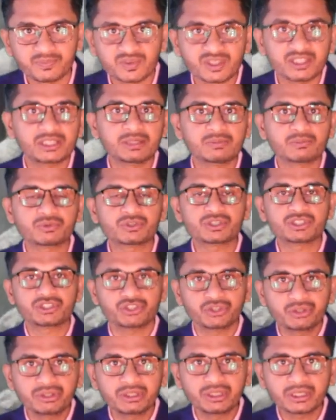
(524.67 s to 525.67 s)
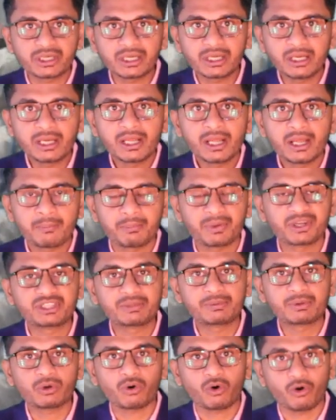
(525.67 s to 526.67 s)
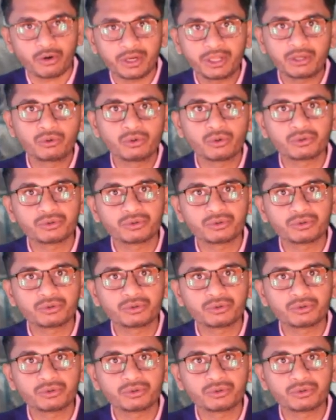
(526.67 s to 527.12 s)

ইতিমধ্যে চীন থেকে পৃথিবীর অনেকগুলো